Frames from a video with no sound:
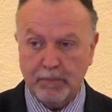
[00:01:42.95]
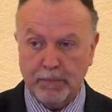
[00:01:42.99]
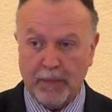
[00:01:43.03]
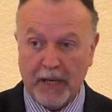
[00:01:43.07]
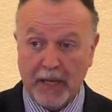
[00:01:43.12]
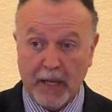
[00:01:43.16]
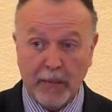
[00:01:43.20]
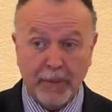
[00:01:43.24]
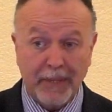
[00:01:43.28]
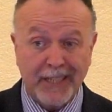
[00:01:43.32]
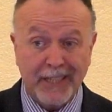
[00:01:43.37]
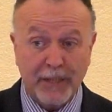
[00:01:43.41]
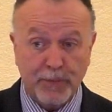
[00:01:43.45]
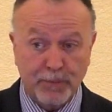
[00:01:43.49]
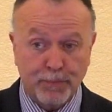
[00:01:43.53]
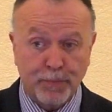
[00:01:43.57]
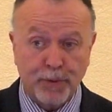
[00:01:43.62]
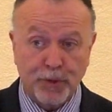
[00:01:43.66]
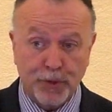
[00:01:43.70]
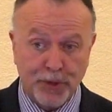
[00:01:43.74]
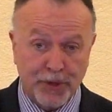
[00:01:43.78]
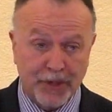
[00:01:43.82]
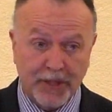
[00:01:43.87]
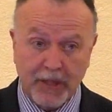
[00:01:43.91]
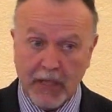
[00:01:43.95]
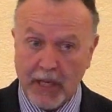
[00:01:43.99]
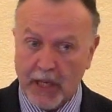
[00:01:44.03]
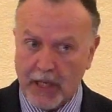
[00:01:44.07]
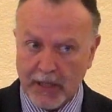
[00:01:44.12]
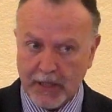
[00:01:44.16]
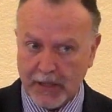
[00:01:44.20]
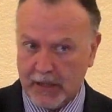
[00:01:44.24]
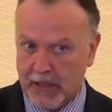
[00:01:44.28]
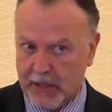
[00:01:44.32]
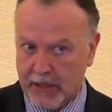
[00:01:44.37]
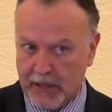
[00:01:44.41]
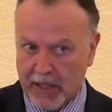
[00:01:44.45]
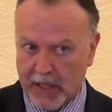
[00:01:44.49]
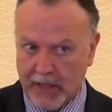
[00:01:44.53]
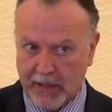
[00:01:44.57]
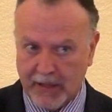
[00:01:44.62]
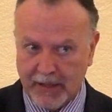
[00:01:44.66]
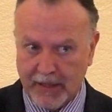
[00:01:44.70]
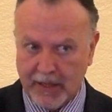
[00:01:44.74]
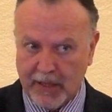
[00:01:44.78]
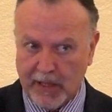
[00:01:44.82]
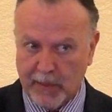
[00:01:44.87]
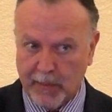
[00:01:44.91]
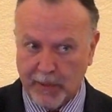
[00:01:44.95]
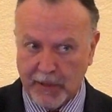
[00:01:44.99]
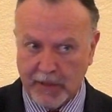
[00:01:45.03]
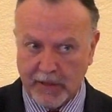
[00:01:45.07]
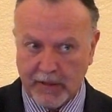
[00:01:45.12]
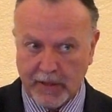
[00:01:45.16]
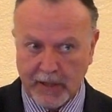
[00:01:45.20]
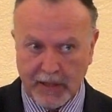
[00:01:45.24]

palabras postreras de David,